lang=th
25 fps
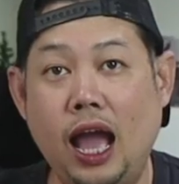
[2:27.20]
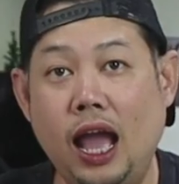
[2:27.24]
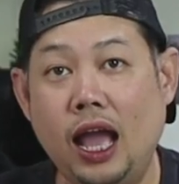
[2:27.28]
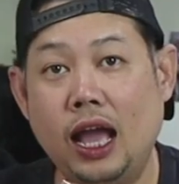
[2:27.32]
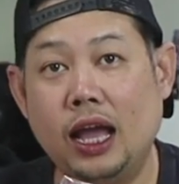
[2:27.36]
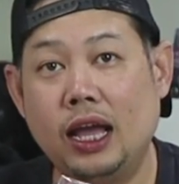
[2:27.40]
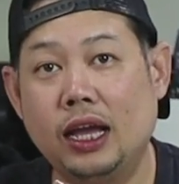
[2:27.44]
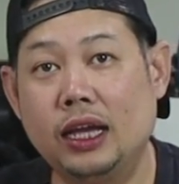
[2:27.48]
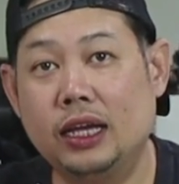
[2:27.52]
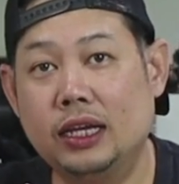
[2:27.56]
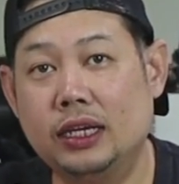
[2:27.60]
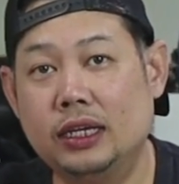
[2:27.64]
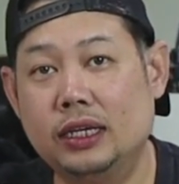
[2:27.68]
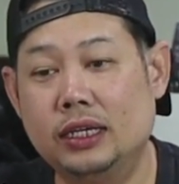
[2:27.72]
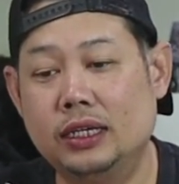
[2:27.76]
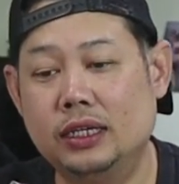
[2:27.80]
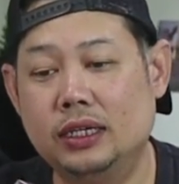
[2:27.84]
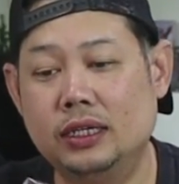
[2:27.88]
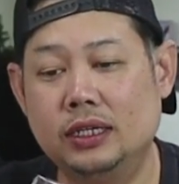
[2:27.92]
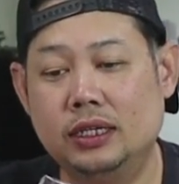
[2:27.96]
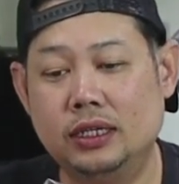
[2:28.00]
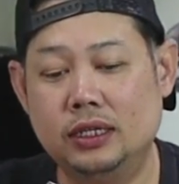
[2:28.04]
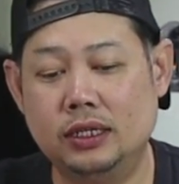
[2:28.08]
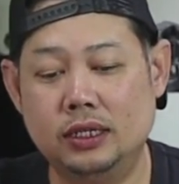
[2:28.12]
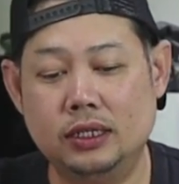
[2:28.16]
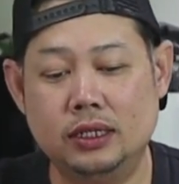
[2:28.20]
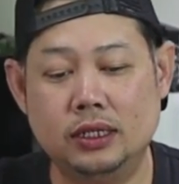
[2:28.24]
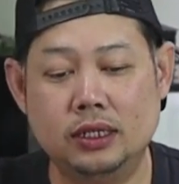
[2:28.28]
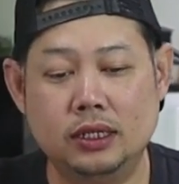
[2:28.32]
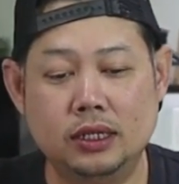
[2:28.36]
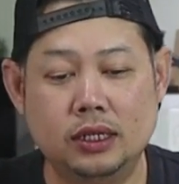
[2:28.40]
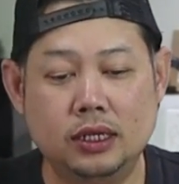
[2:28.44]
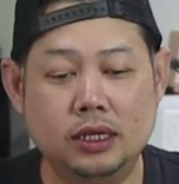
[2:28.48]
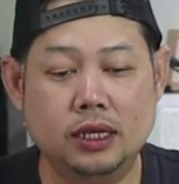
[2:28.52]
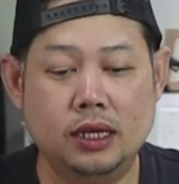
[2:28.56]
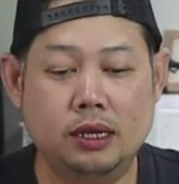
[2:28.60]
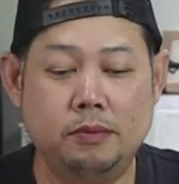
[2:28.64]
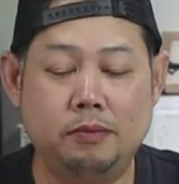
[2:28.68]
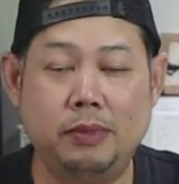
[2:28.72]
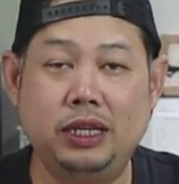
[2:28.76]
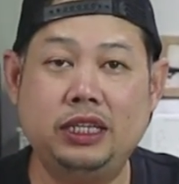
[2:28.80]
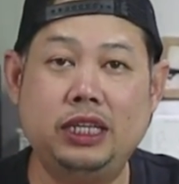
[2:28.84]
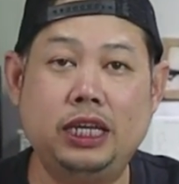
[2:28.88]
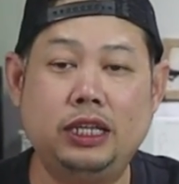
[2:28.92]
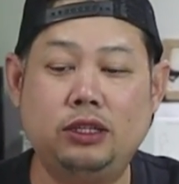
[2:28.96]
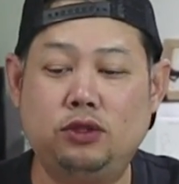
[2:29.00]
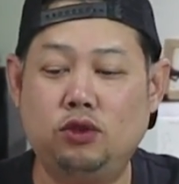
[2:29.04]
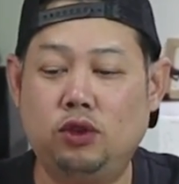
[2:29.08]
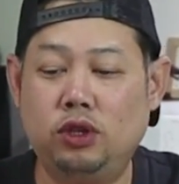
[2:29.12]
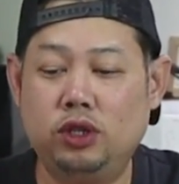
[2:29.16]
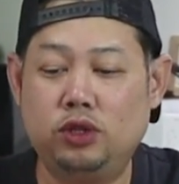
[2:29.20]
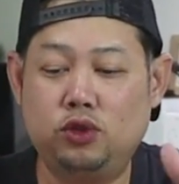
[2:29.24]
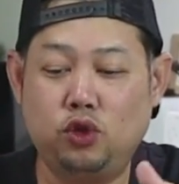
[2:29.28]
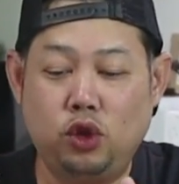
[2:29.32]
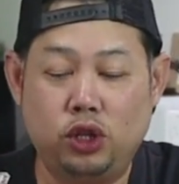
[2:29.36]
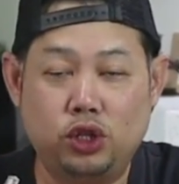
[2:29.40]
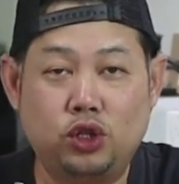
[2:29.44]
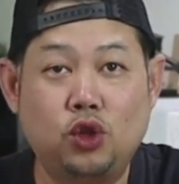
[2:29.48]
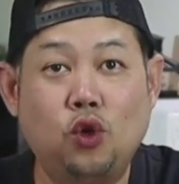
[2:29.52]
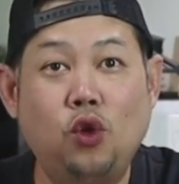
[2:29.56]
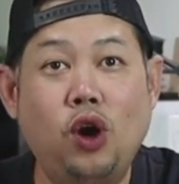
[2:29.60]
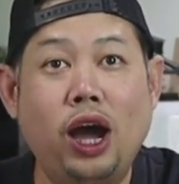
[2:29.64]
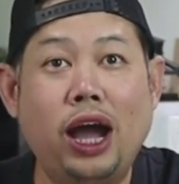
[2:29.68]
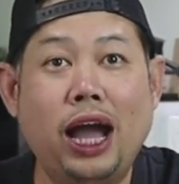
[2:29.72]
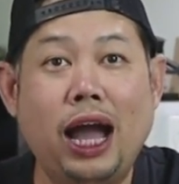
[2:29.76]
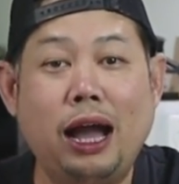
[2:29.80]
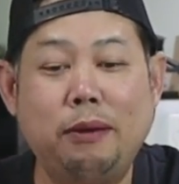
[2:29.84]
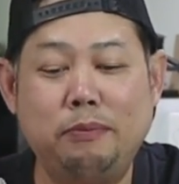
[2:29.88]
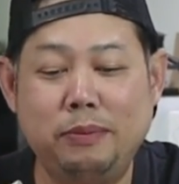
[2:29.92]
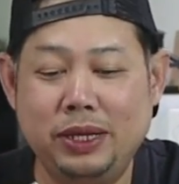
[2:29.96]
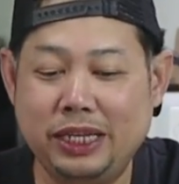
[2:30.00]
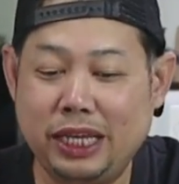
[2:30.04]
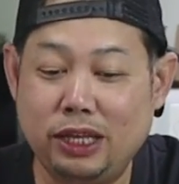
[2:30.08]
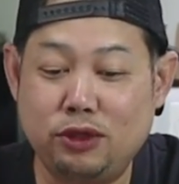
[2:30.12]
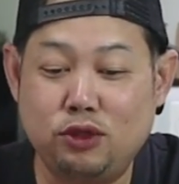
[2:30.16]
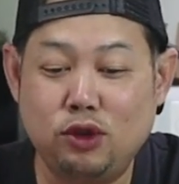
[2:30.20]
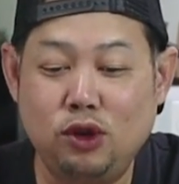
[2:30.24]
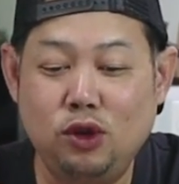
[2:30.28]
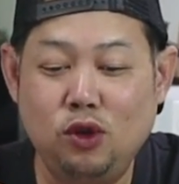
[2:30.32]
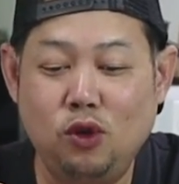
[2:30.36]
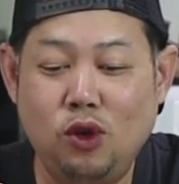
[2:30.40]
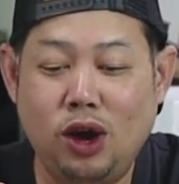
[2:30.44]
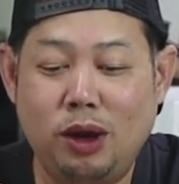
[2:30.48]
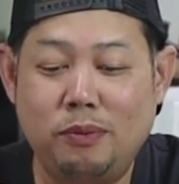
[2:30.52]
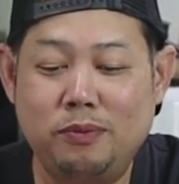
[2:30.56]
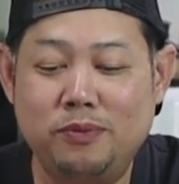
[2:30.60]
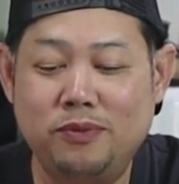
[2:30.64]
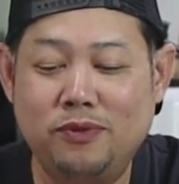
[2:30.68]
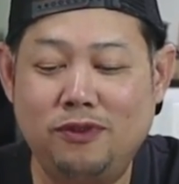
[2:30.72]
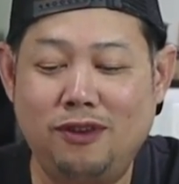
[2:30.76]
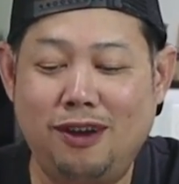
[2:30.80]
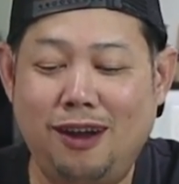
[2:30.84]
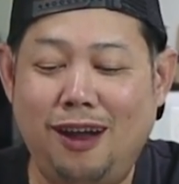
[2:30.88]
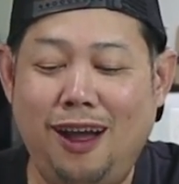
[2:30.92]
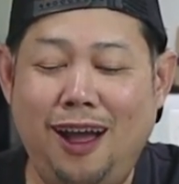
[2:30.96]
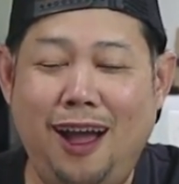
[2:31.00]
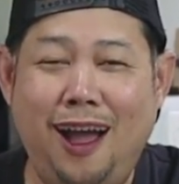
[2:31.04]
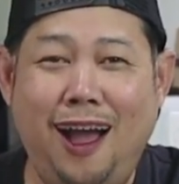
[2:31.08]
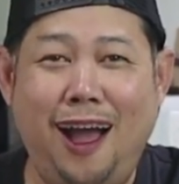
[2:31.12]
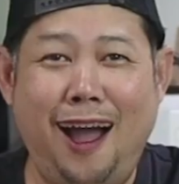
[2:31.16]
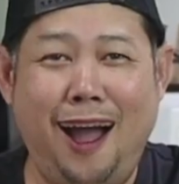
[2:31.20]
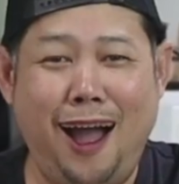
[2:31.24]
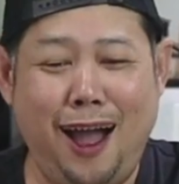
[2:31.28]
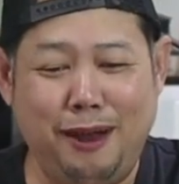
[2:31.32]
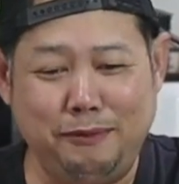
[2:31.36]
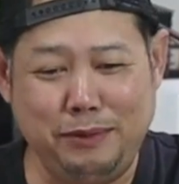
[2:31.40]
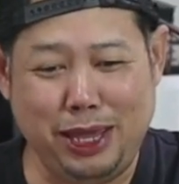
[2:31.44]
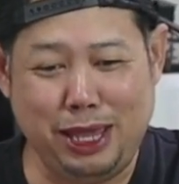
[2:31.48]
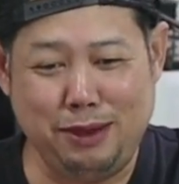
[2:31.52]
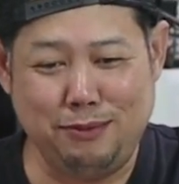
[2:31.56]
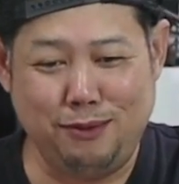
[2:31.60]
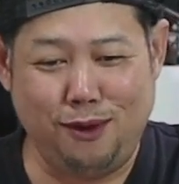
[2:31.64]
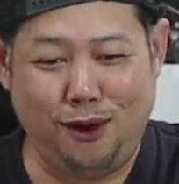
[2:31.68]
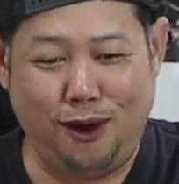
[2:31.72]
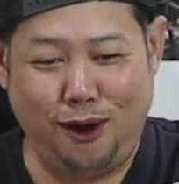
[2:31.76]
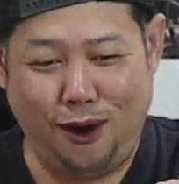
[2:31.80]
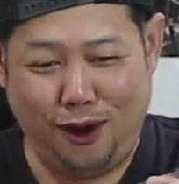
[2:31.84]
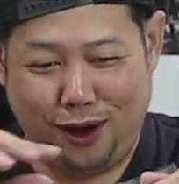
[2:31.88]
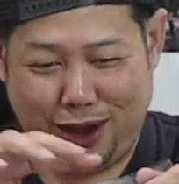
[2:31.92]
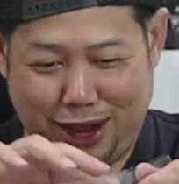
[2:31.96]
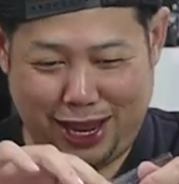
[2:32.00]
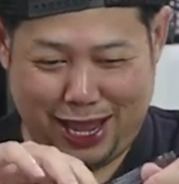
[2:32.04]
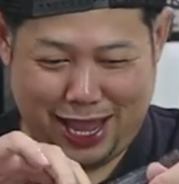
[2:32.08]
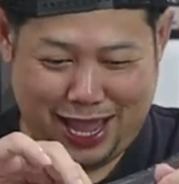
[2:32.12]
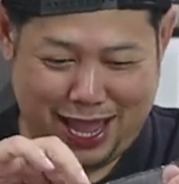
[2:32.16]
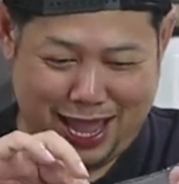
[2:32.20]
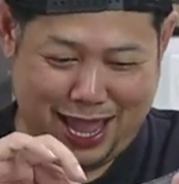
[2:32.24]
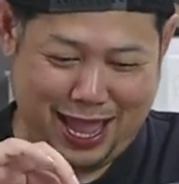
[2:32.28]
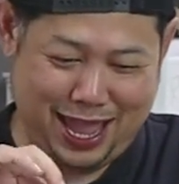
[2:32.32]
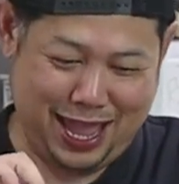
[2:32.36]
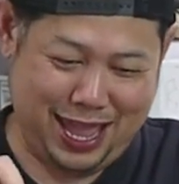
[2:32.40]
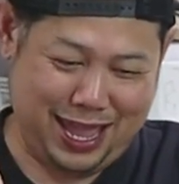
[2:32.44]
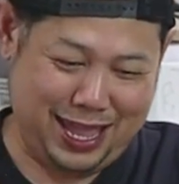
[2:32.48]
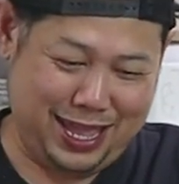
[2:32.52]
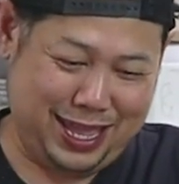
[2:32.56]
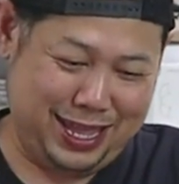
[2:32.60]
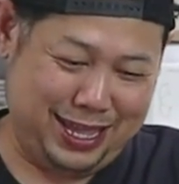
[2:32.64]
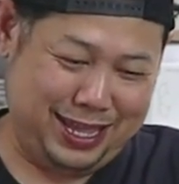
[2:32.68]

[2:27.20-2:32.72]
ฮะไม่ใช่ส่วนรวมไม่ใช่ส่วนส่วนตัวครับ ไม่ใช่ส่วนรวมว้าวมีมุกเลย